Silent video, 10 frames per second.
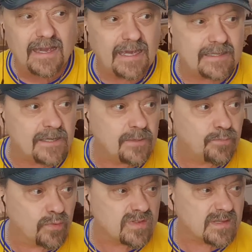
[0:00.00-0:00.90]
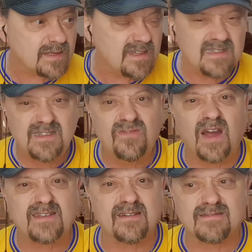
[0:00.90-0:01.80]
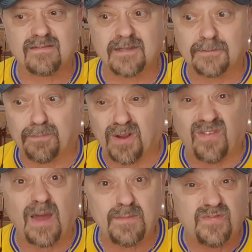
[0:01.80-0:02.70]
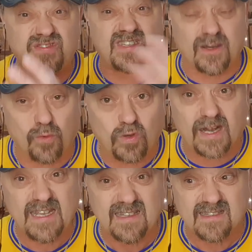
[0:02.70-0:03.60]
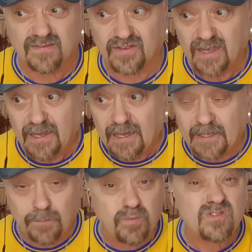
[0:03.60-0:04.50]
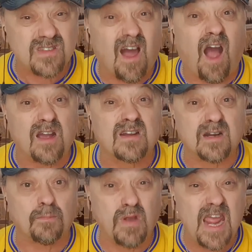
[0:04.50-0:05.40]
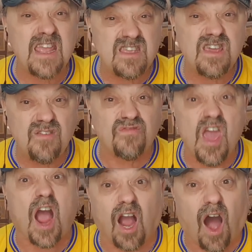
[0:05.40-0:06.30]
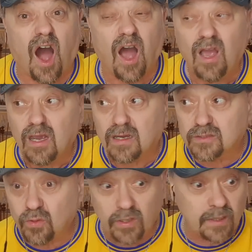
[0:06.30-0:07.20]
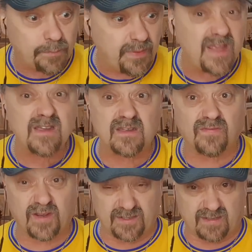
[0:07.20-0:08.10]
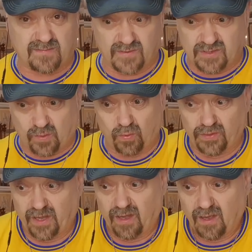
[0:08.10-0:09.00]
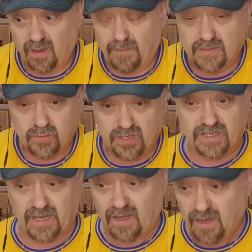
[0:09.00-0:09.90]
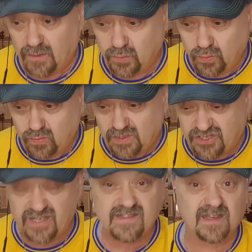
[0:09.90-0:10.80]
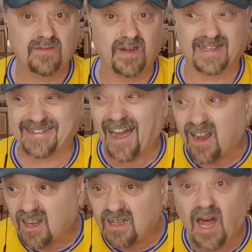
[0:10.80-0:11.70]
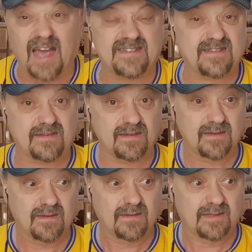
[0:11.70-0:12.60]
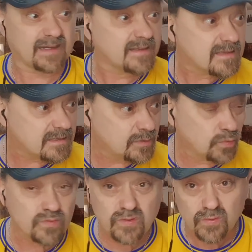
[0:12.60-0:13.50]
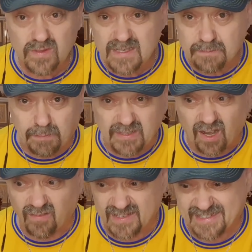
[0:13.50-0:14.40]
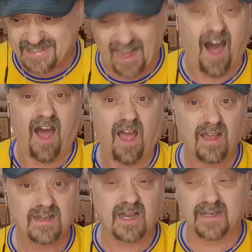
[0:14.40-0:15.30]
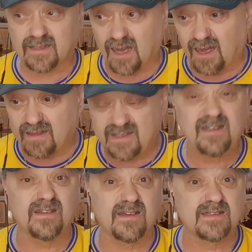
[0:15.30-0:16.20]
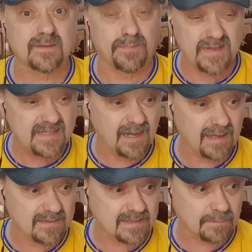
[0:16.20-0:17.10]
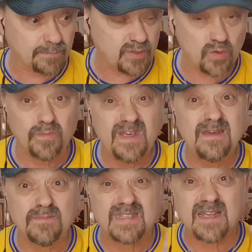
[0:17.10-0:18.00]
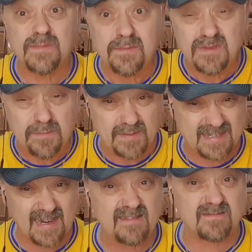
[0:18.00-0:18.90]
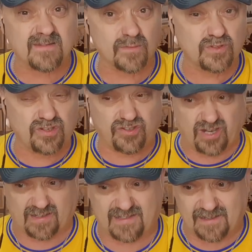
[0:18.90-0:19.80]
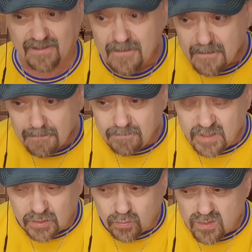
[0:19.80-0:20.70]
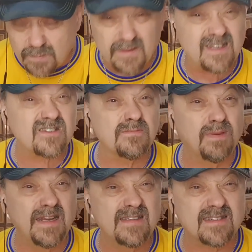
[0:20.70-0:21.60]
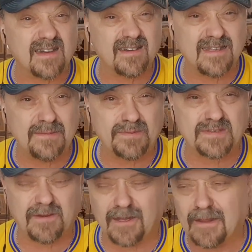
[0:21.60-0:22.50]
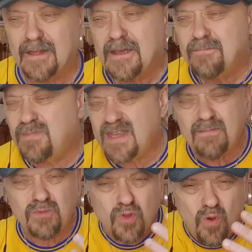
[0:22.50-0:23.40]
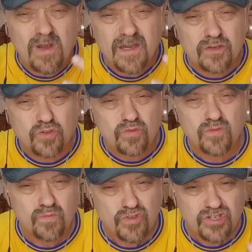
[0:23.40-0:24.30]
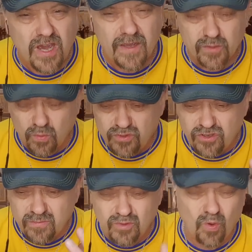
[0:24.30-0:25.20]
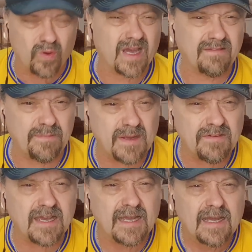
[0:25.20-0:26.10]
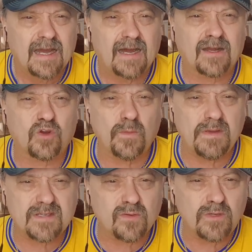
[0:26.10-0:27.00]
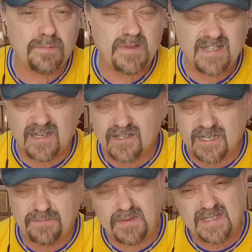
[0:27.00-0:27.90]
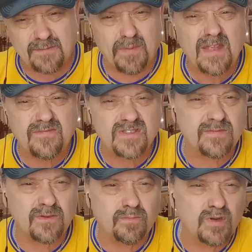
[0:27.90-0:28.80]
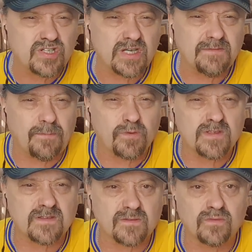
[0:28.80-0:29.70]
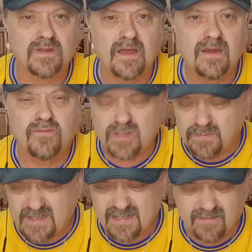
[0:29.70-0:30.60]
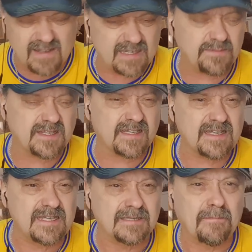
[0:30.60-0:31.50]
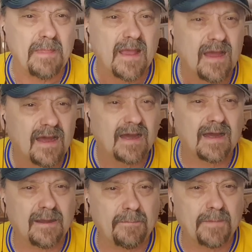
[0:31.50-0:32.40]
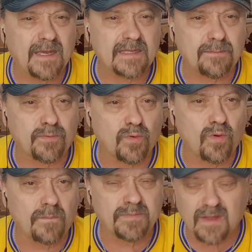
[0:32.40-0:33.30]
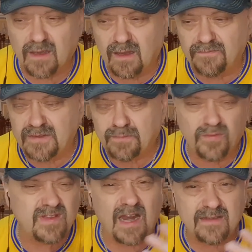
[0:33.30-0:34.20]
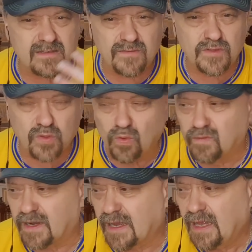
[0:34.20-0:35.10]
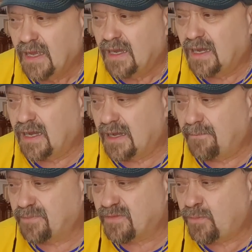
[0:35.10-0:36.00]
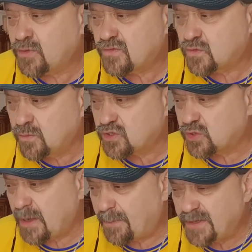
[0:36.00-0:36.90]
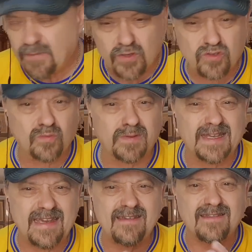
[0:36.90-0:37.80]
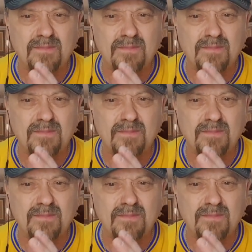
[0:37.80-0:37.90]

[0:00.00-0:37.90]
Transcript: это не просто издевательство над правами всех украинцев, это просто ограбление века, которое принято в качестве закона. Послушайте, ну, честно говоря, так класть на Конституцию из-под хвоста как это делается при Зеленском, причем им самим непосредственно очень часто, никто себе даже близко не позволял. Меня многое что смущает, очень многое. Во-первых, э, кроме закона 56-55 вызывают большие вопросы закон 82-71. Эм, это про э, ответственность військовых. Эм, вопрос в том, что я понимаю, что благие